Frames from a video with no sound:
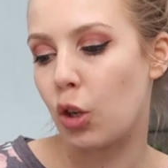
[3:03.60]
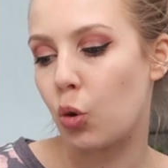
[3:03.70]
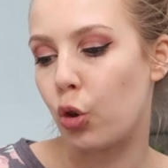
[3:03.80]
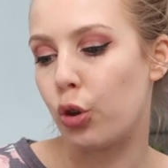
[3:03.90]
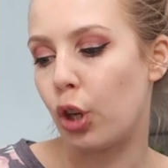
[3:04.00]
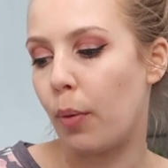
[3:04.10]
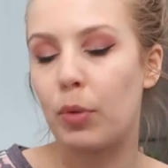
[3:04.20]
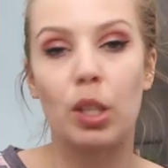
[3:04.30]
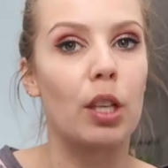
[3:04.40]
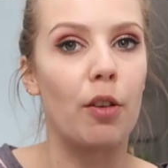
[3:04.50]
hat und ja,
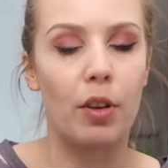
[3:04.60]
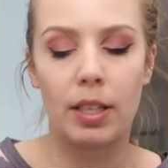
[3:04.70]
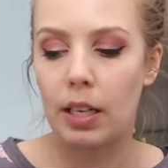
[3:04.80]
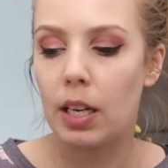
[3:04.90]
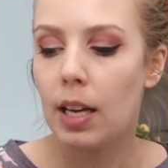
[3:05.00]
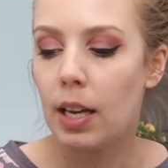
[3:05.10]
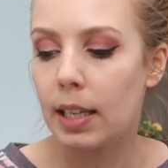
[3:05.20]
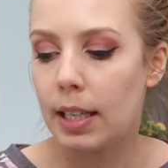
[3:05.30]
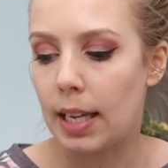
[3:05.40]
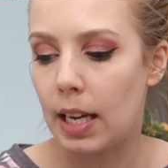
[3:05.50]
das darf er dann
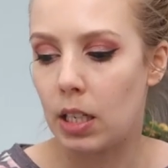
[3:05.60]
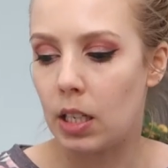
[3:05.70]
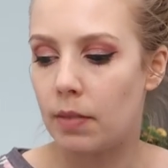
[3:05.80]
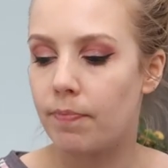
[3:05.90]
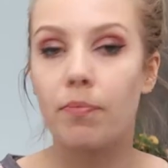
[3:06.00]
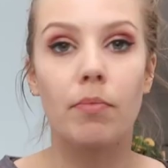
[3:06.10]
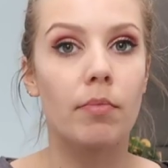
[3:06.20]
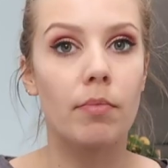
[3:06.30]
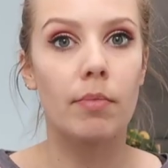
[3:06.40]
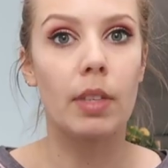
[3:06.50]
gerne
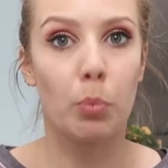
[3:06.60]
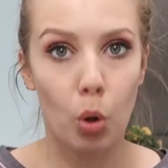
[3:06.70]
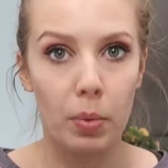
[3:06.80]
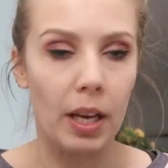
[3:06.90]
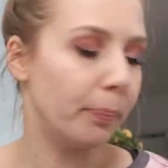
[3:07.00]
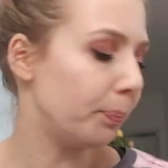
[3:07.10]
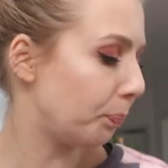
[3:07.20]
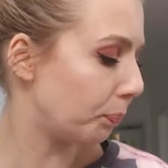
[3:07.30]
probieren.